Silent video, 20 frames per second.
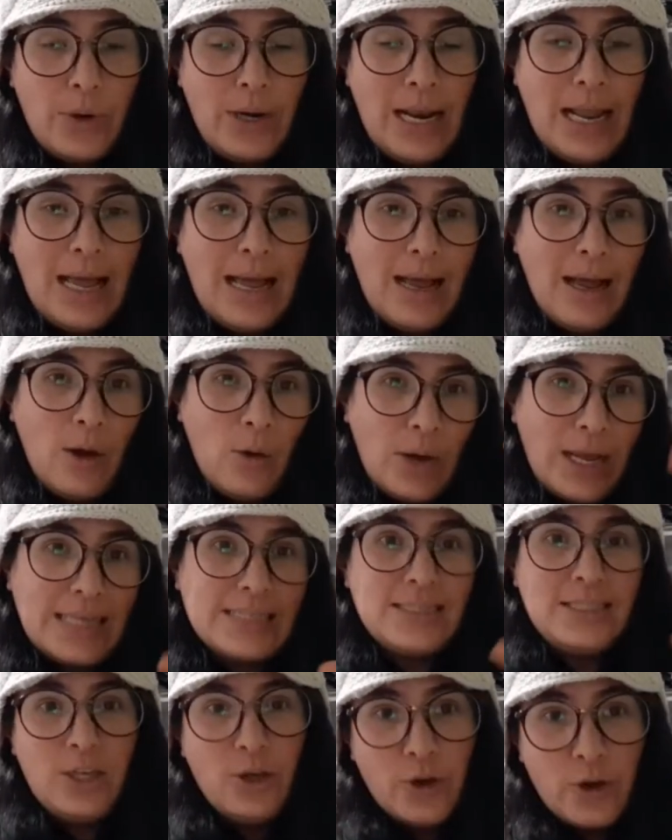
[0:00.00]
la
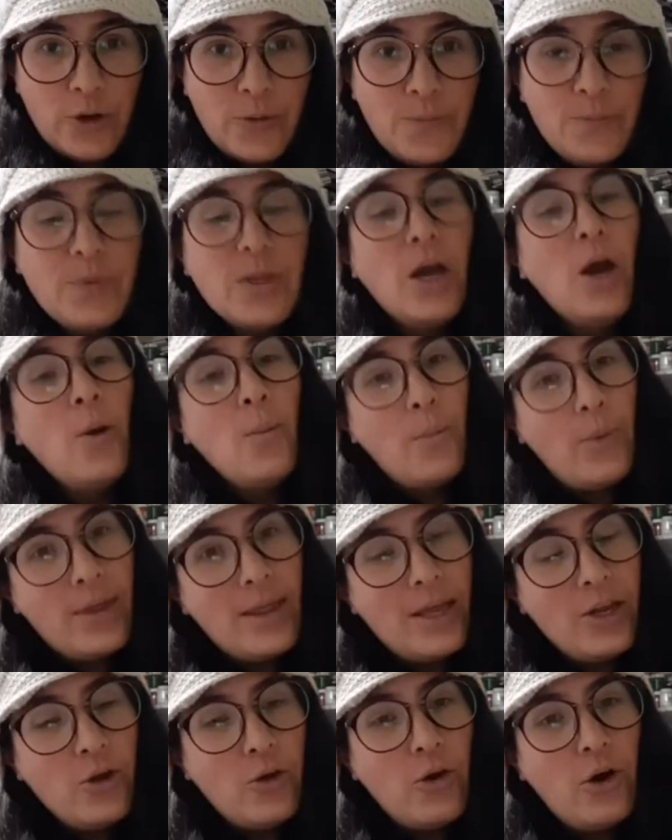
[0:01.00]
ocasión
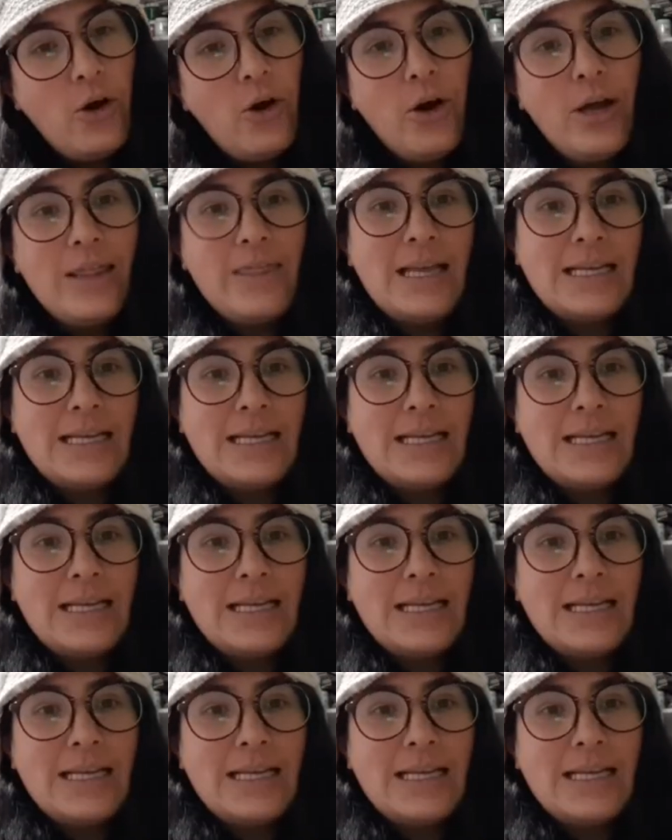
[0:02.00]
pueda yo